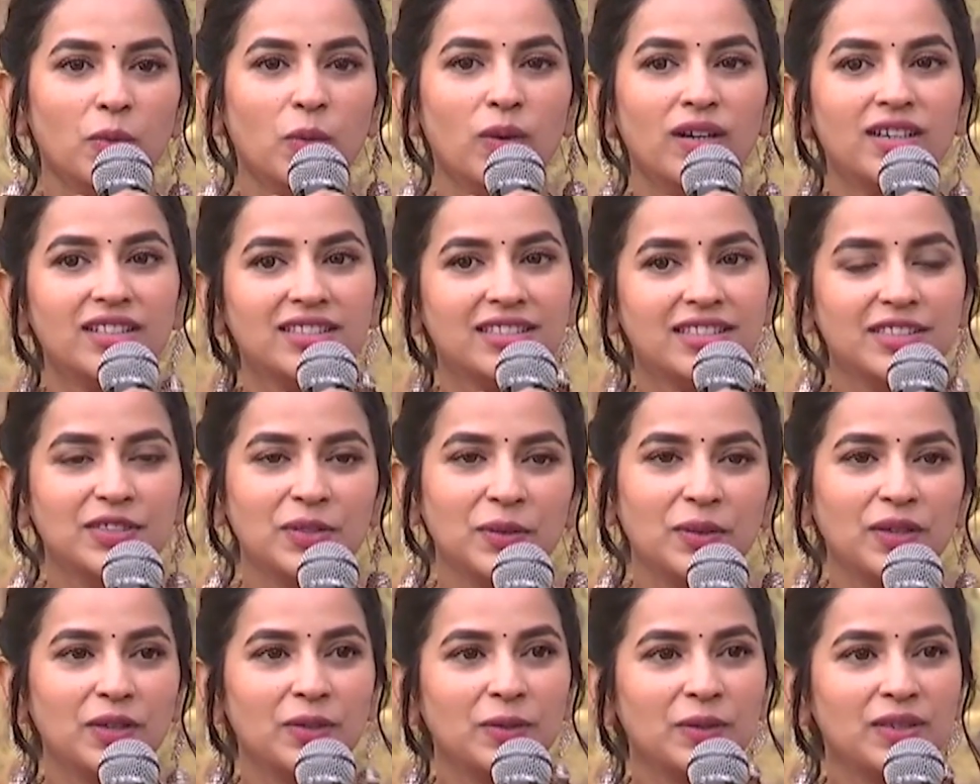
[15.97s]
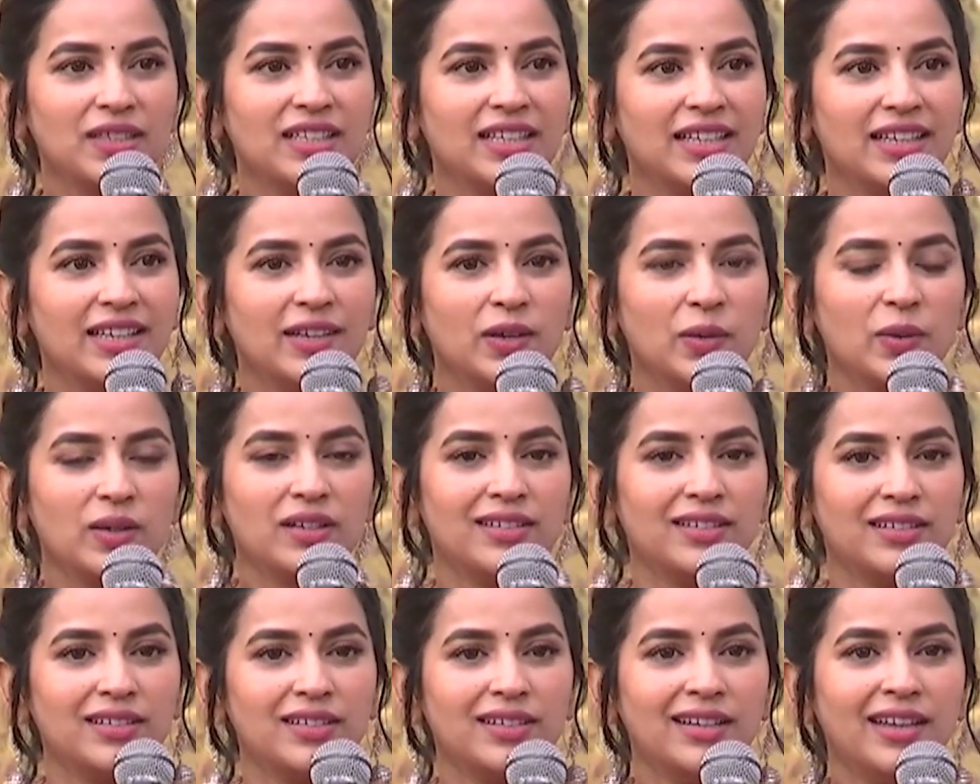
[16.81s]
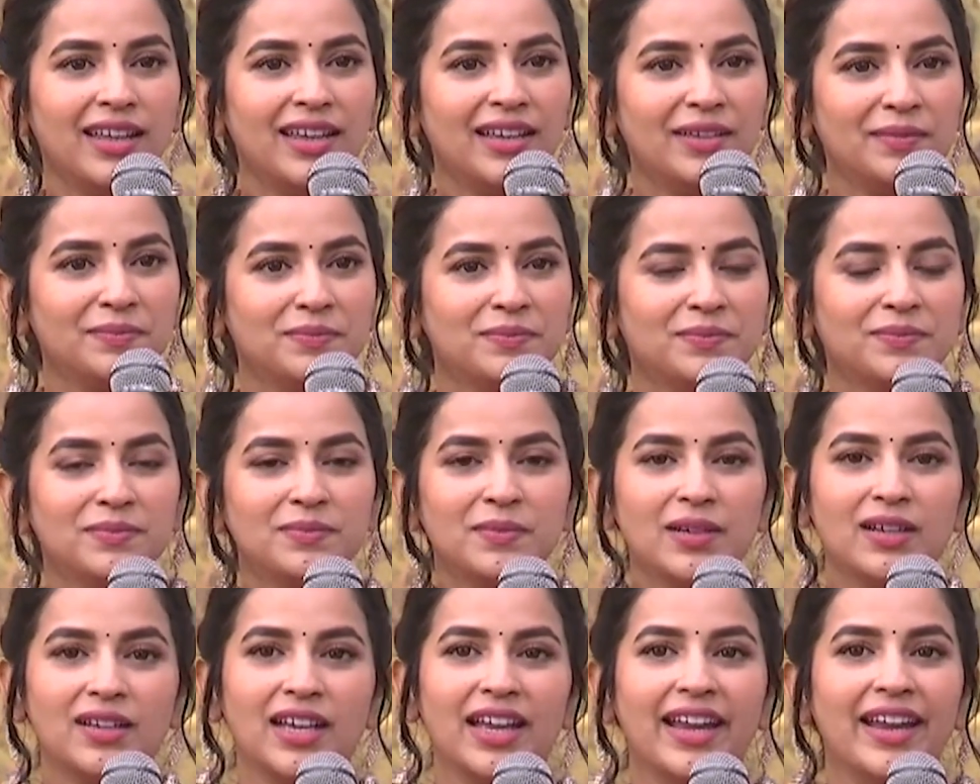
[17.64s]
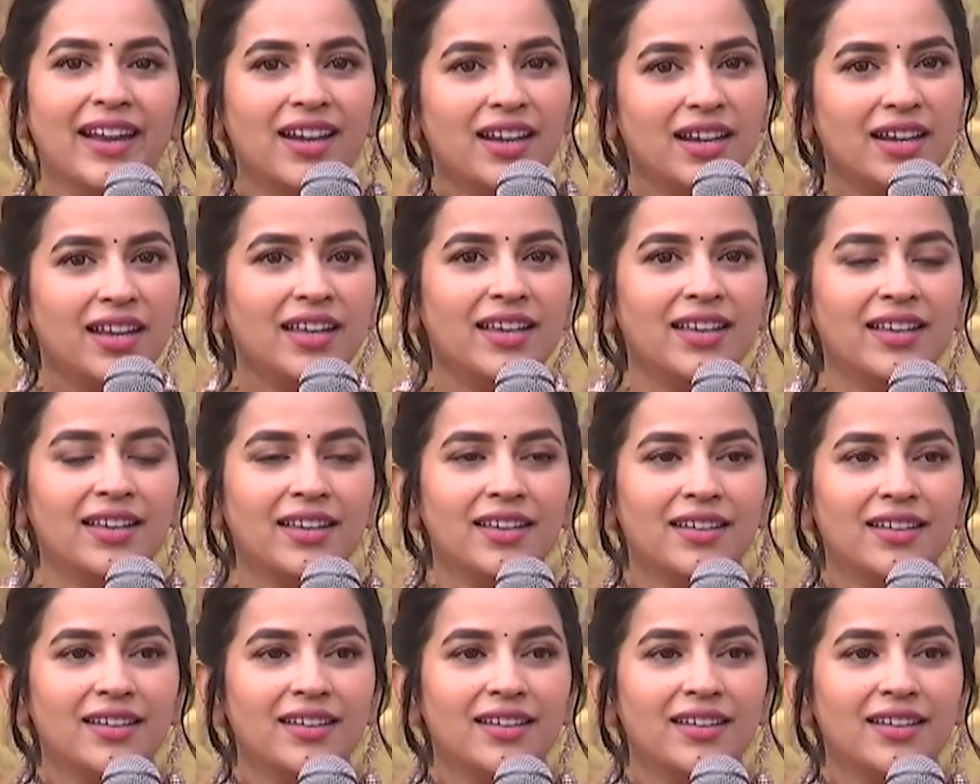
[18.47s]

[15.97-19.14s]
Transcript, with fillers: వర్క్ చేస్తున్న కొద్దీ ఒక టీం ఏంటి